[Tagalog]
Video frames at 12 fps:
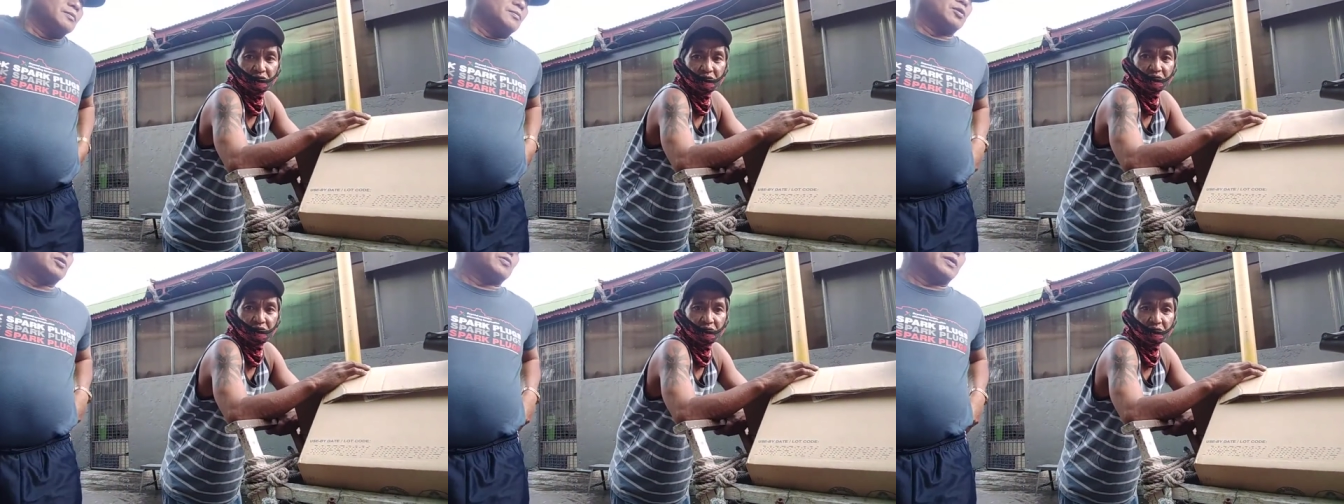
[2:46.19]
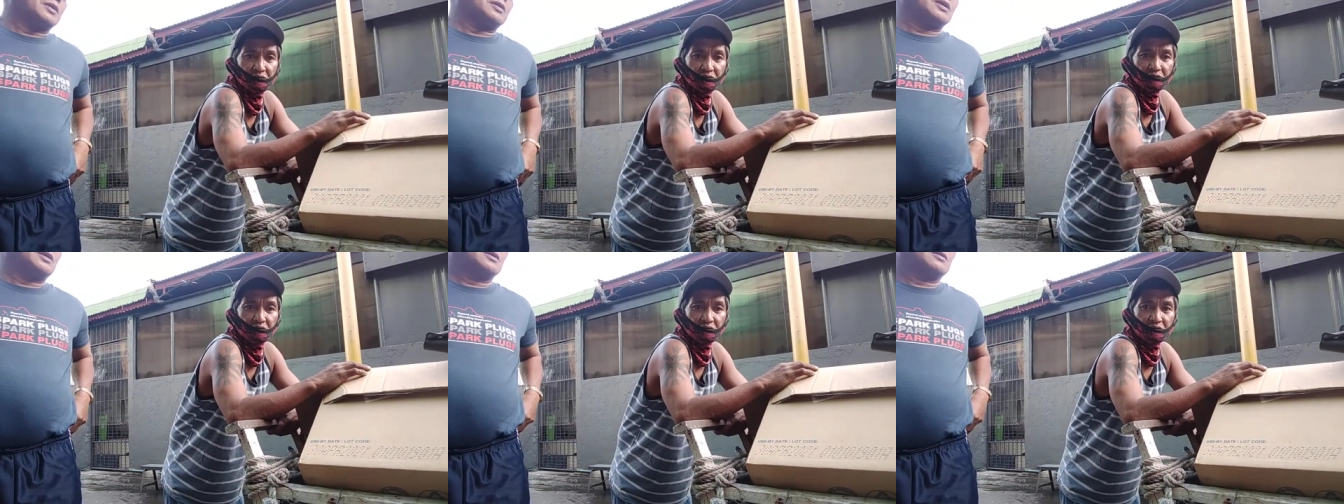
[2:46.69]

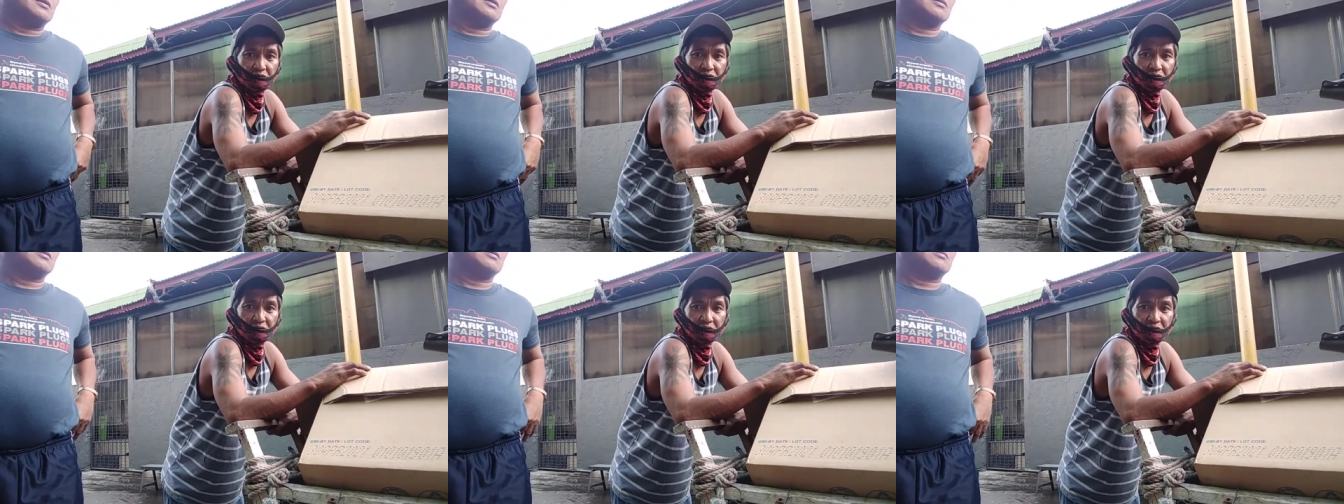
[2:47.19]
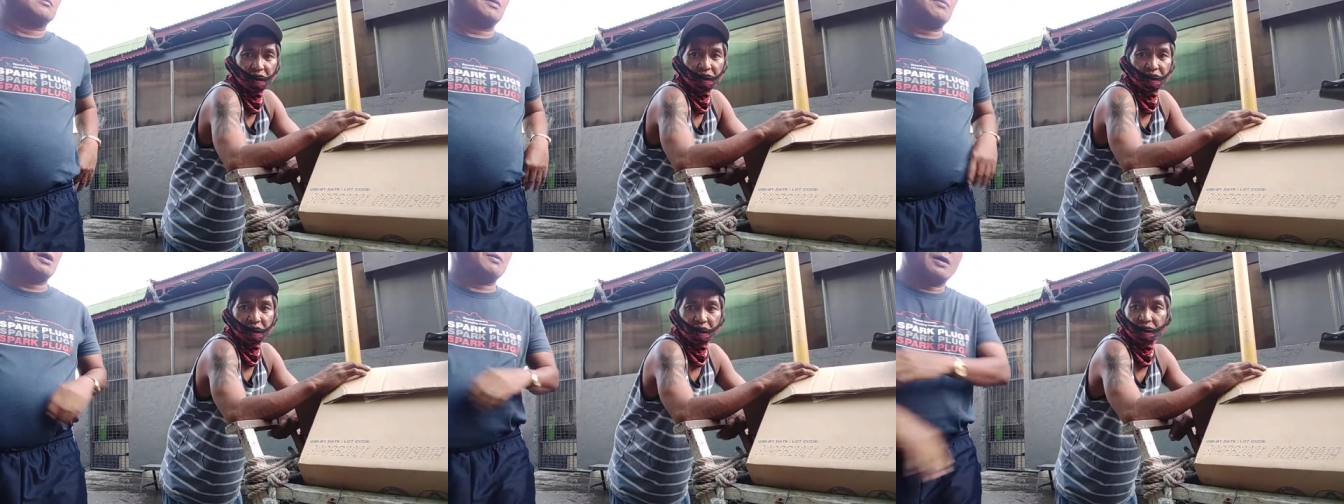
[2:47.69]
420 kilo.
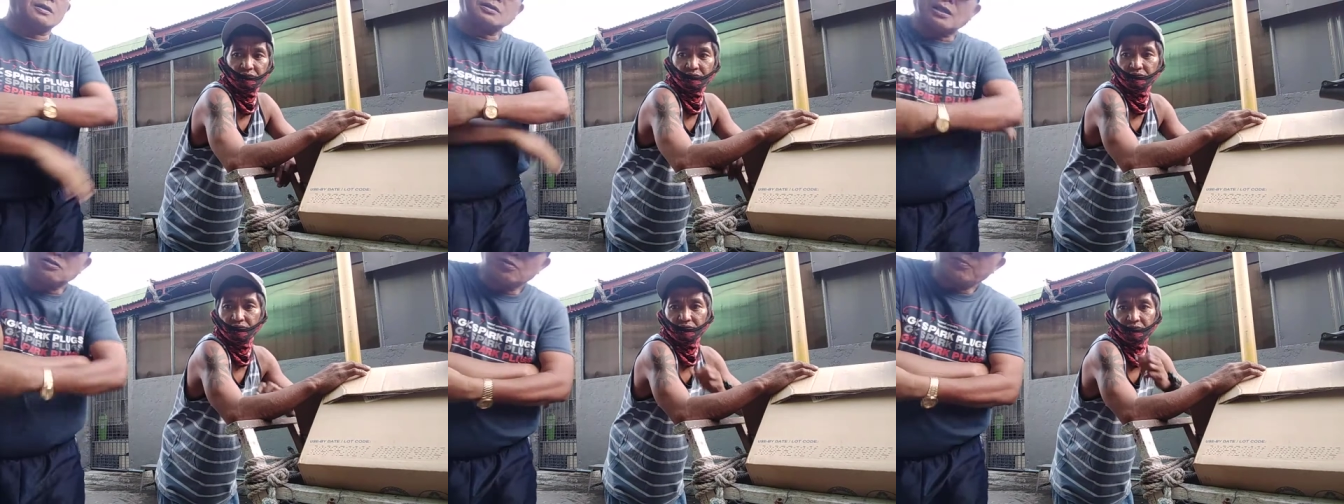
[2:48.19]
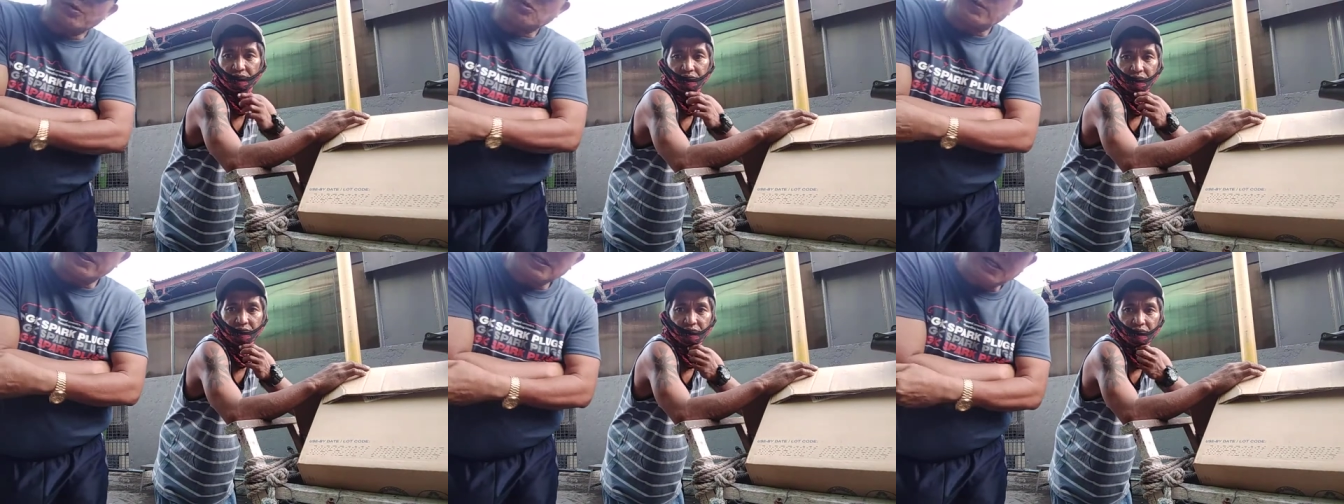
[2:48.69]
Mamal, ang tanso
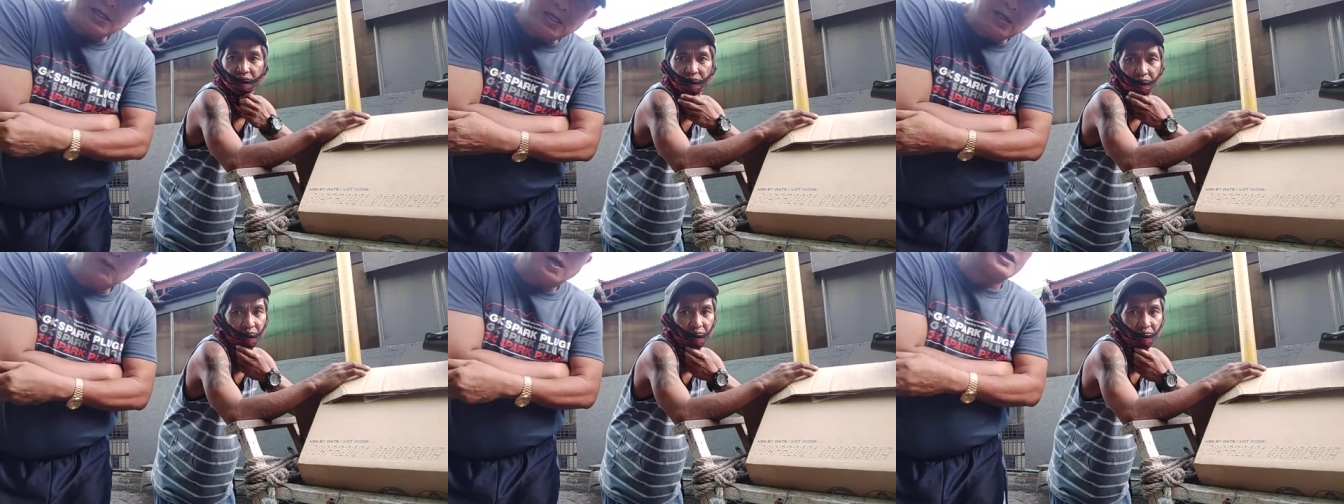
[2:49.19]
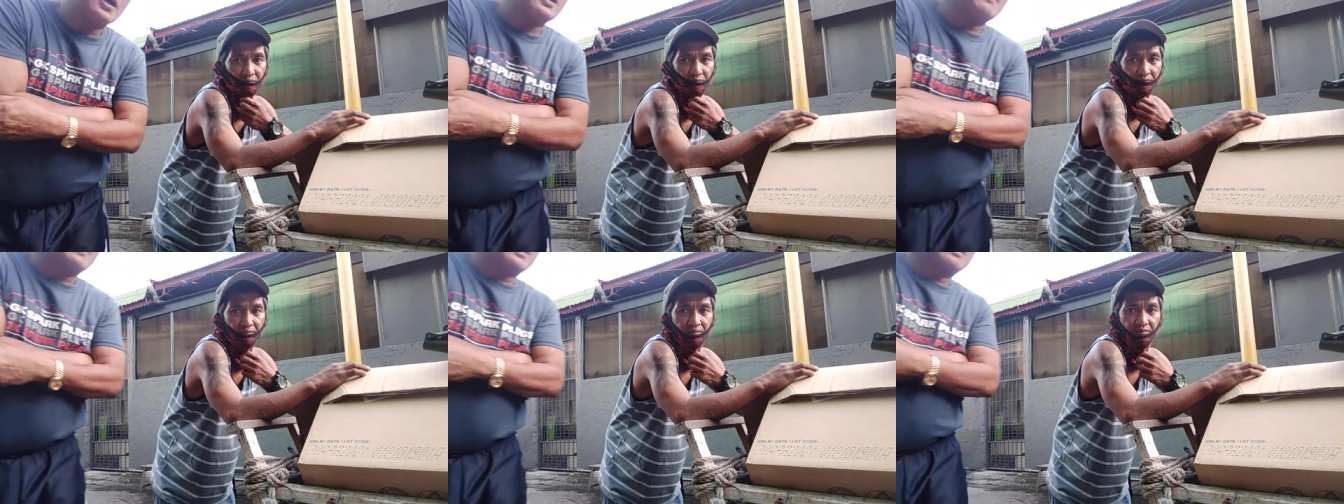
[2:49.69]
420 kilo, ayan ha,
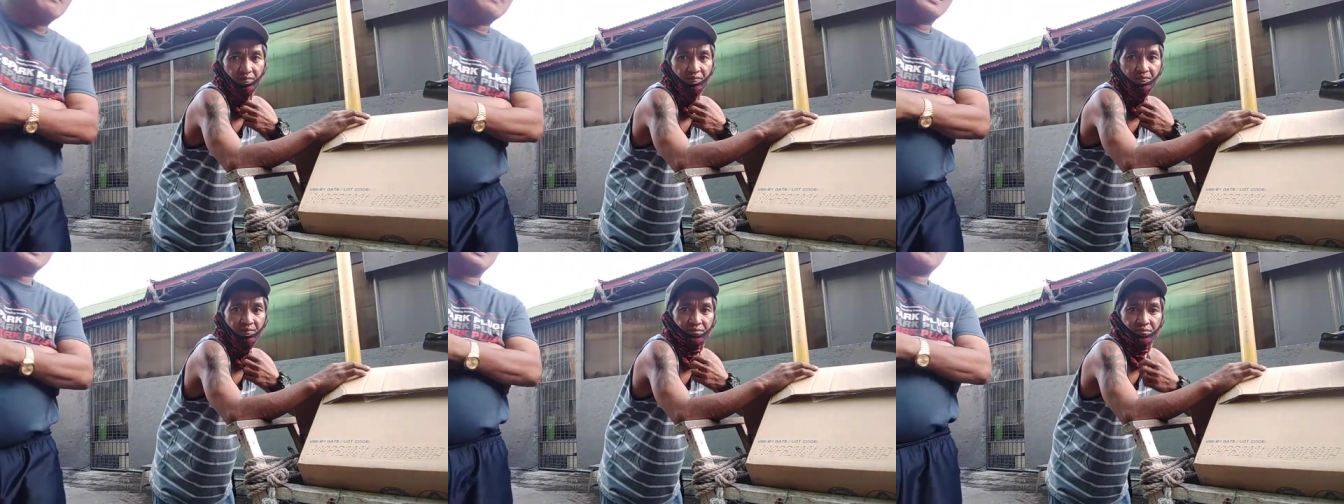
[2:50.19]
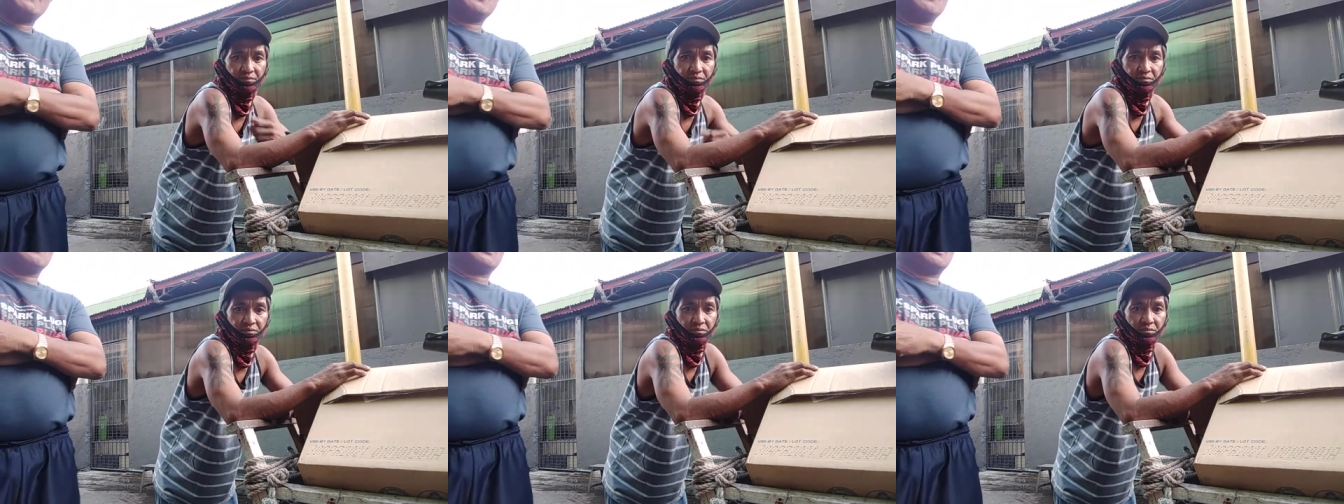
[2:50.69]
ah, para malaman
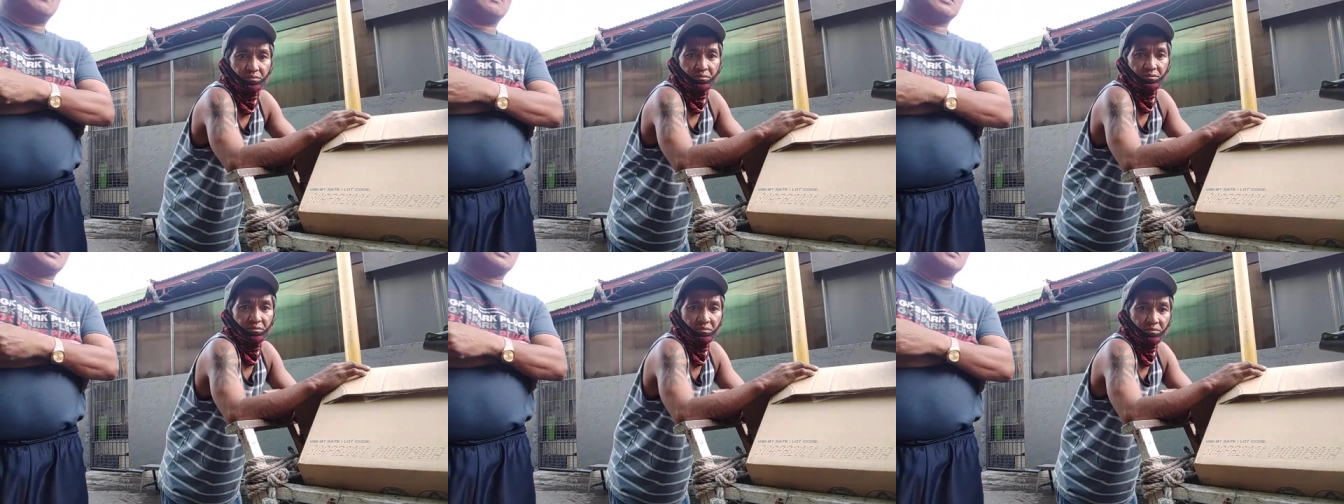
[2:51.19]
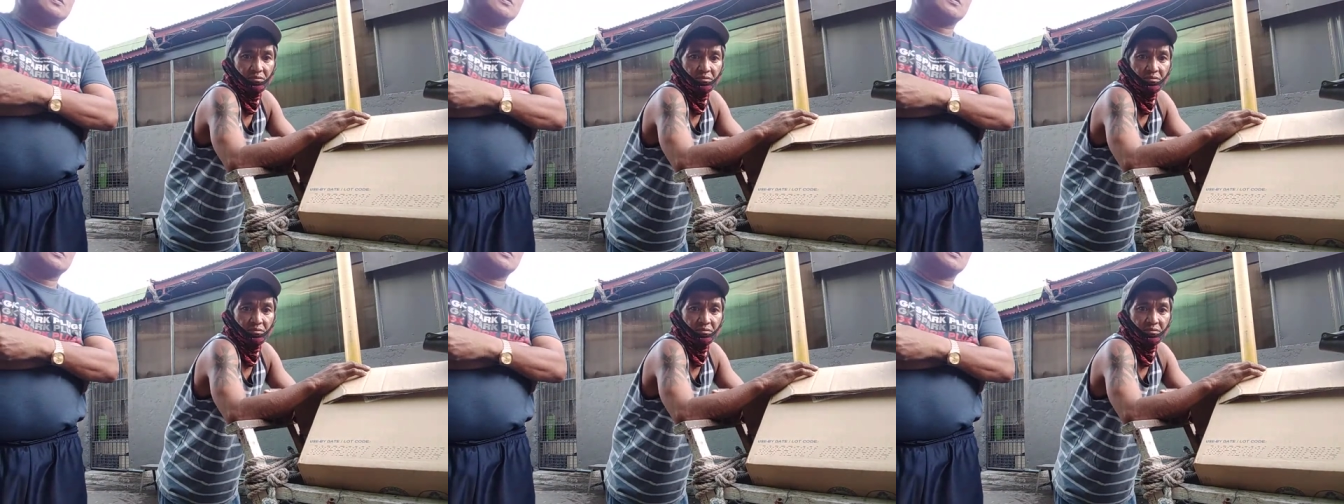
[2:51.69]
yung kilo ng tanso.